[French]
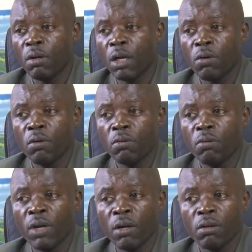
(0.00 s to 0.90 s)
Alors,
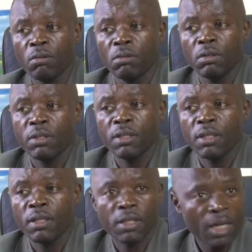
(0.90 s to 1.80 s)
voilà,
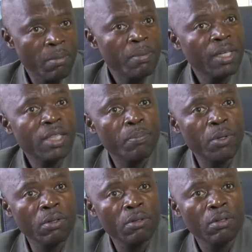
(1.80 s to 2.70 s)
c'est quand même très
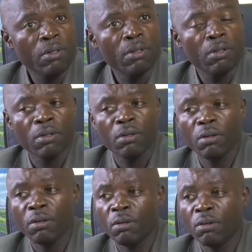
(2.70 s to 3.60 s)
important.
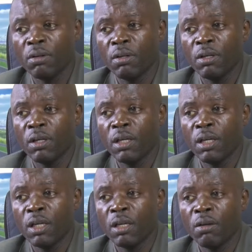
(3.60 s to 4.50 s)
Hein.
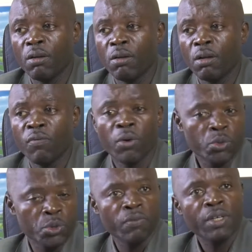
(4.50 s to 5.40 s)
Et avant
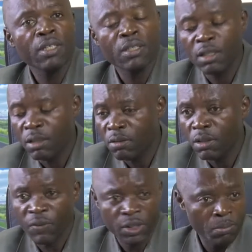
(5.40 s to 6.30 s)
que je ne vienne ici,
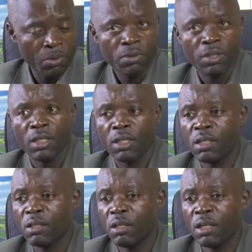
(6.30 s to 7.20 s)
effectivement,
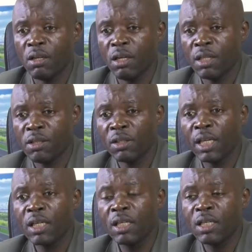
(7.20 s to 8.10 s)
c'était l'assistant
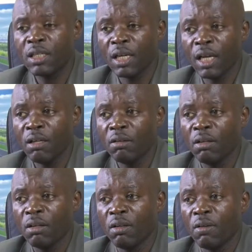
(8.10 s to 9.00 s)
technique qui était là,
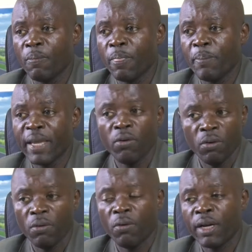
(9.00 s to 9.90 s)
mais
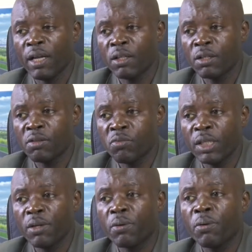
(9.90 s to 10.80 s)
on a
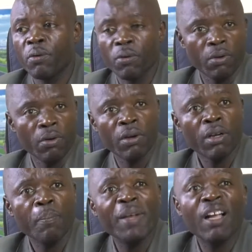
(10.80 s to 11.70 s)
souhaité
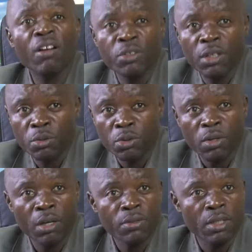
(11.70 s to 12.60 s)
qu'un appel à candidature
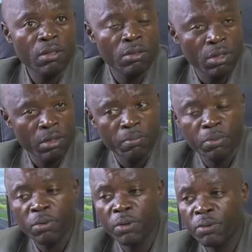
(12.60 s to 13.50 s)
soit lancé
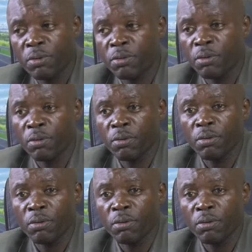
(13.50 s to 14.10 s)
pour qu'on recrute euh,